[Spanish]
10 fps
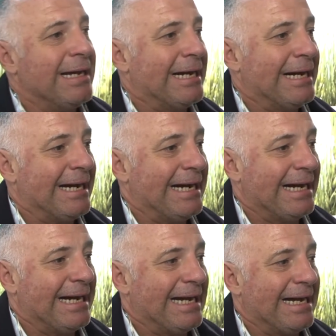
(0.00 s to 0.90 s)

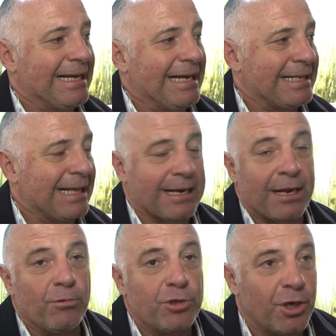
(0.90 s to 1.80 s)
eh, estas
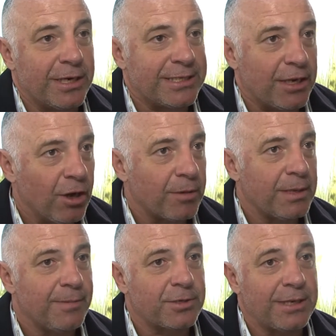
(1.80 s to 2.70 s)
reducciones
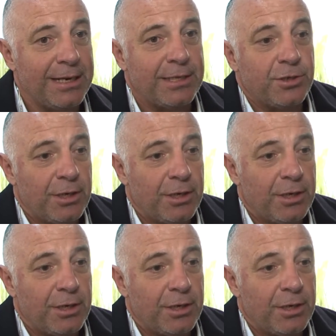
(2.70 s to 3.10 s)
enormes de personal y yo